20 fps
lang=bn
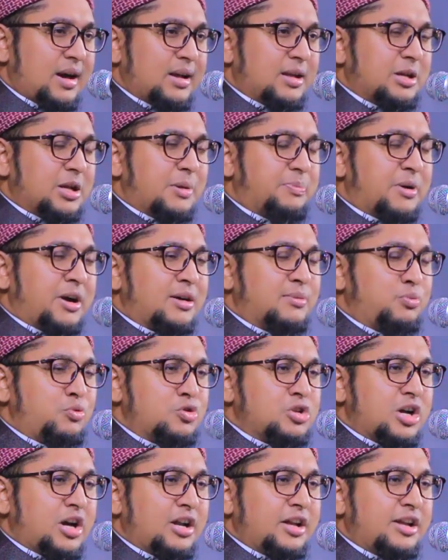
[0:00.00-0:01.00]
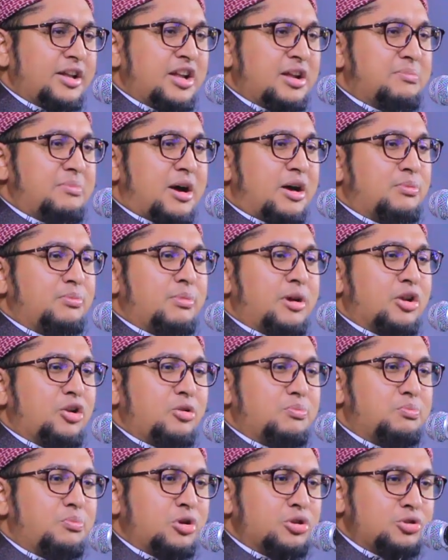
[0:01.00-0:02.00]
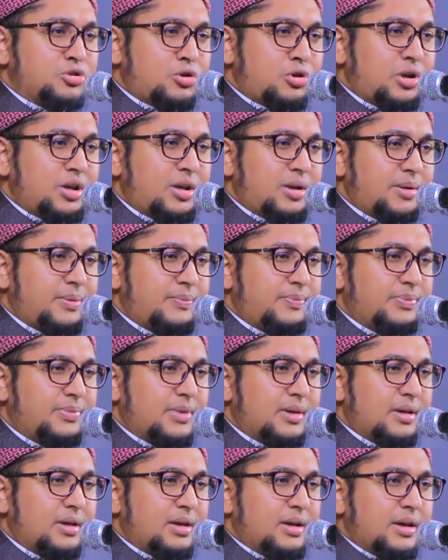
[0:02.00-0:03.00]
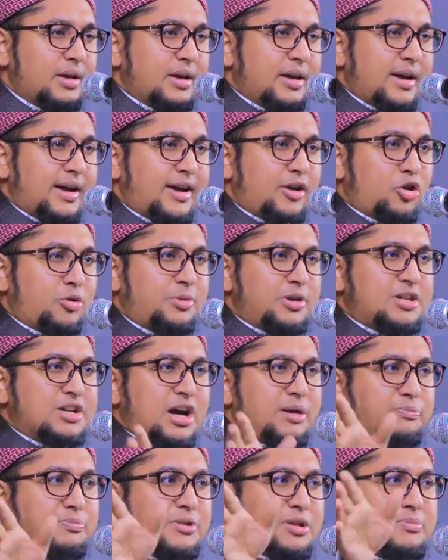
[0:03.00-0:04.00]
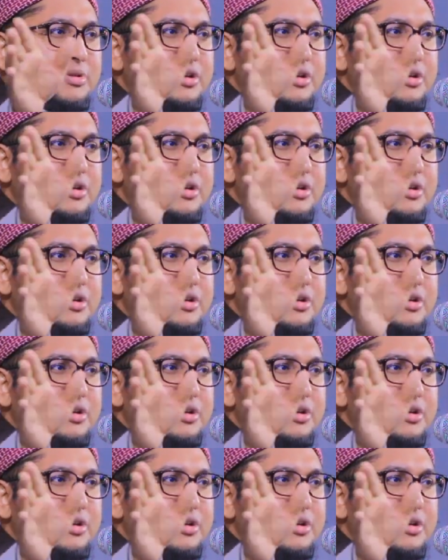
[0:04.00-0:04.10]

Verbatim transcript: আল্লাহ পাক বুঝালেন এর মানব মণ্ডলী হেনবিজে আপনি